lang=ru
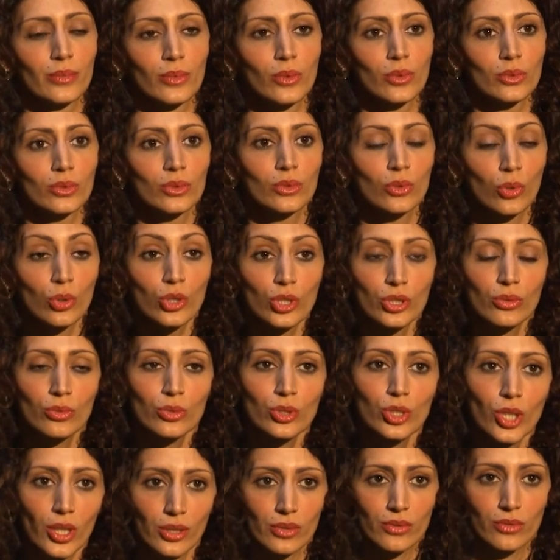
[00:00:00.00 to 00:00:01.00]
он тоже
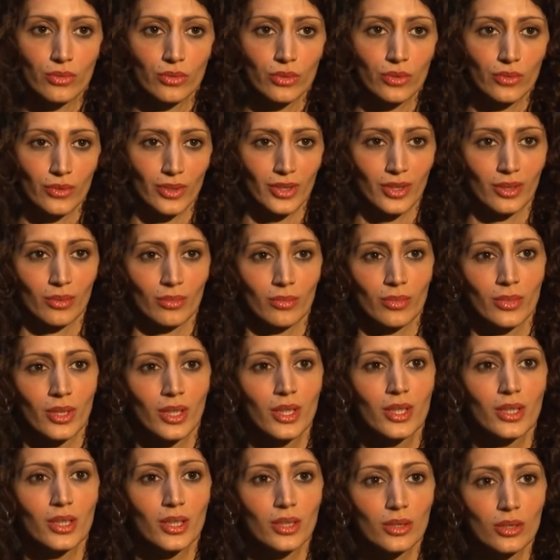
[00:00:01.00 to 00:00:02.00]
участвует в этом.
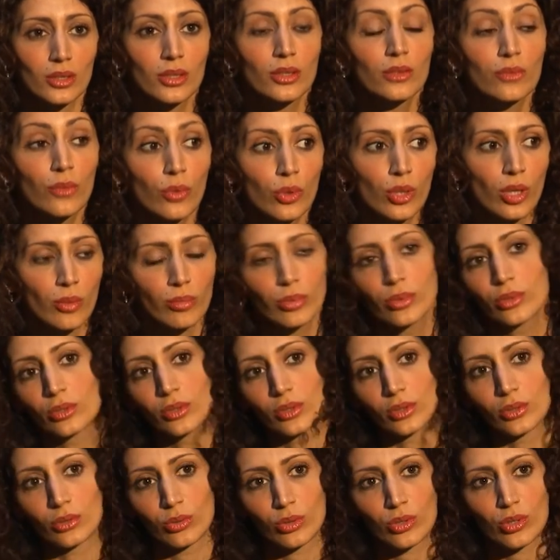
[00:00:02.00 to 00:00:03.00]
И это его
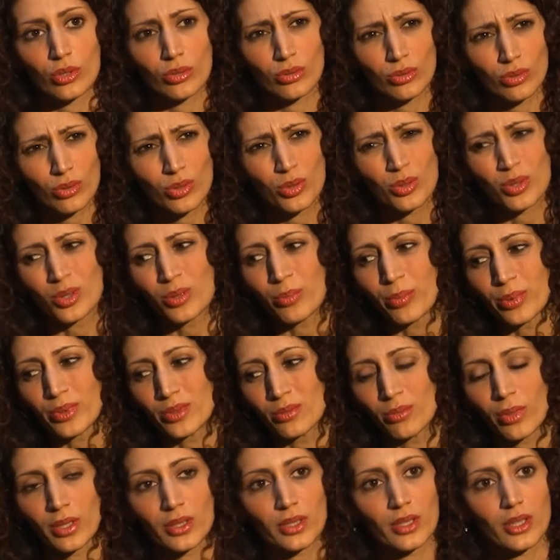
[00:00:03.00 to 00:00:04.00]
работа тоже. Он должен это
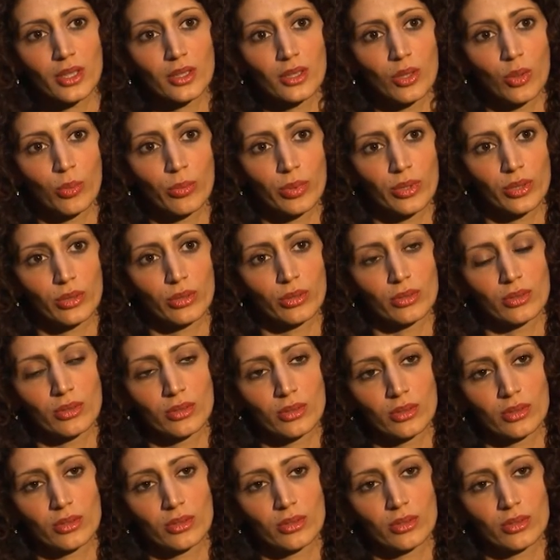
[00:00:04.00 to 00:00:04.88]
понимать, когда он приходит.